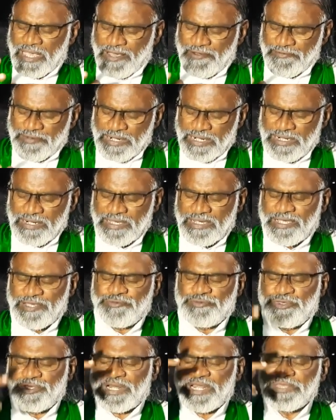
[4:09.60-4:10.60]

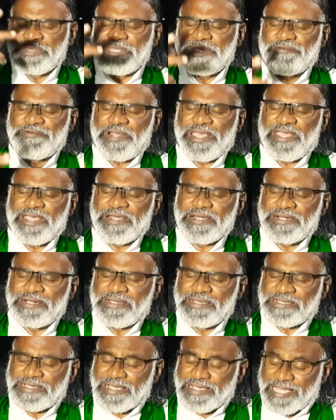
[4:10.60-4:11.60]
அவர்களுக்கு திறந்துவிட
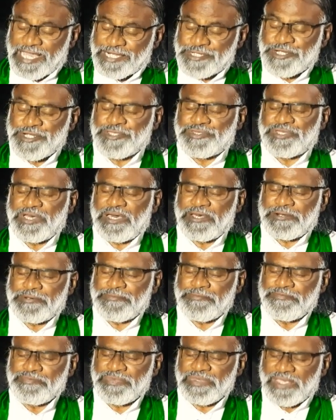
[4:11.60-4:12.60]
எங்களுக்கு
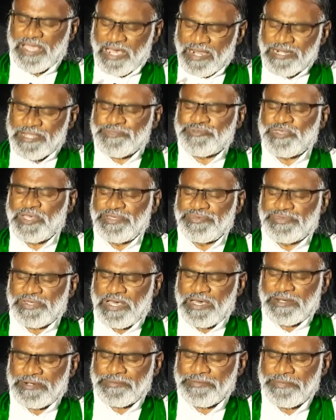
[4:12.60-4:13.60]
கற்றுத்தாரும் ஞானத்தை
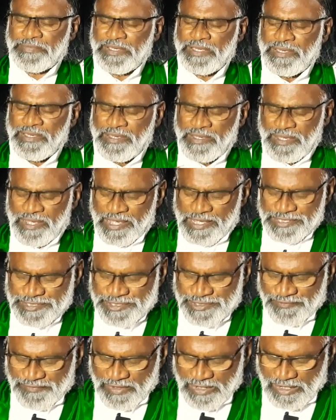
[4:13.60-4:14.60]
தாரும்
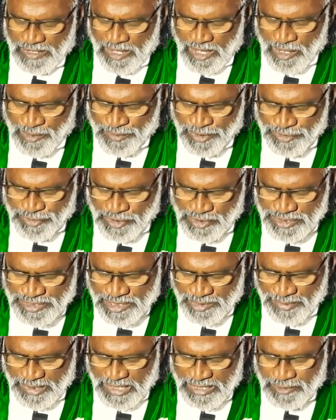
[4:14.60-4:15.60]
இயேசுவின் நாமத்தில்
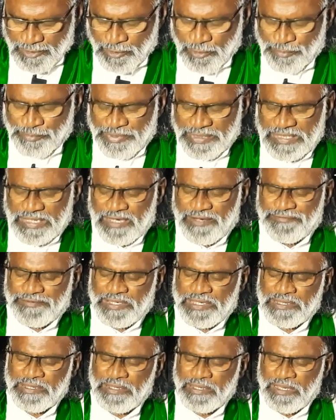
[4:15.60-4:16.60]
ஜெபிக்கிறோம்
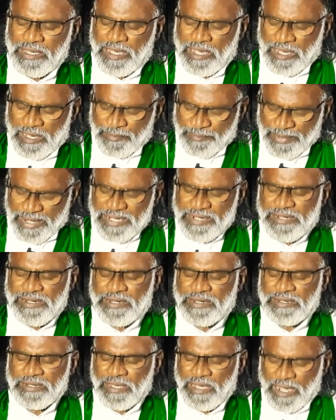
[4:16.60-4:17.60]
பிதாவே ஆமென்
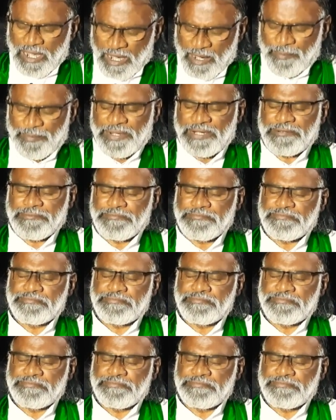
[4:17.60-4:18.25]
ஆமென்